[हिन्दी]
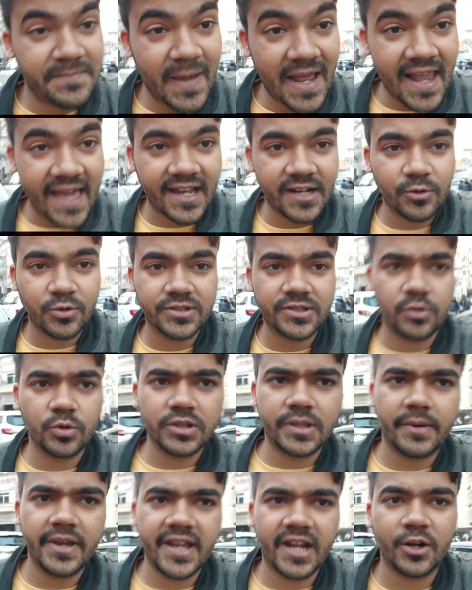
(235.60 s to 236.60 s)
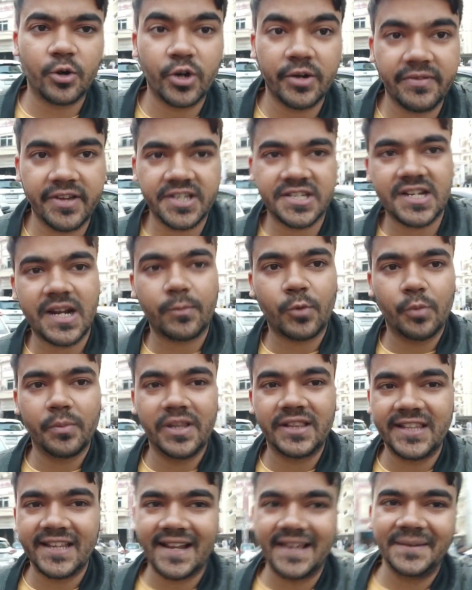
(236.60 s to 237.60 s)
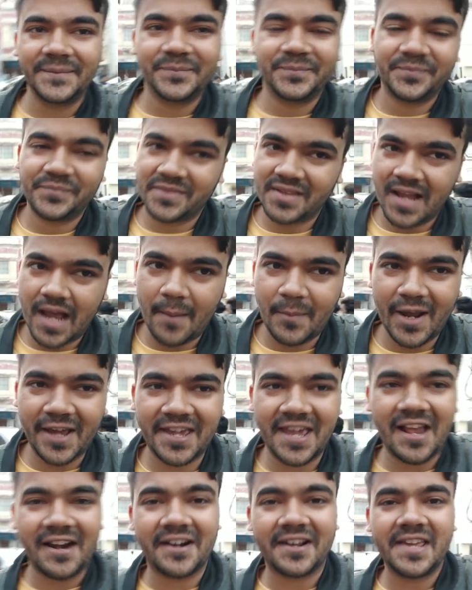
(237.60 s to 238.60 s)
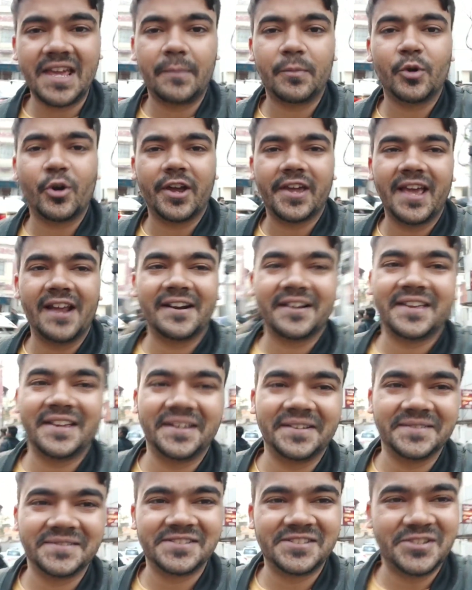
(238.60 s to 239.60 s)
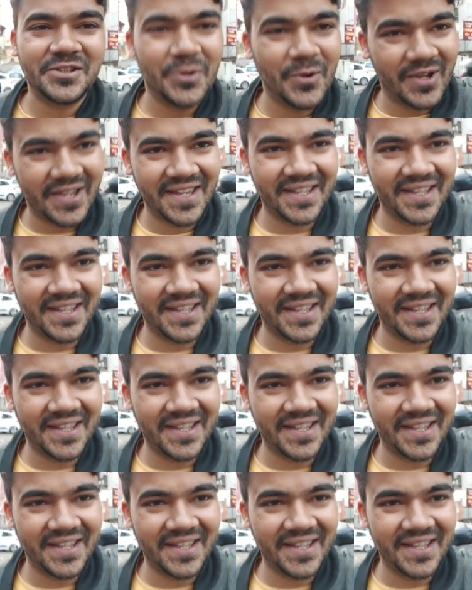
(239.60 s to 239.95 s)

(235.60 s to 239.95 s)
बेल आइकन को जरूर दबाइएगा नोटिफिकेशन आपको मिलती रहे अपना ख्याल रखिए अपनों का ख्याल रखिए सी यू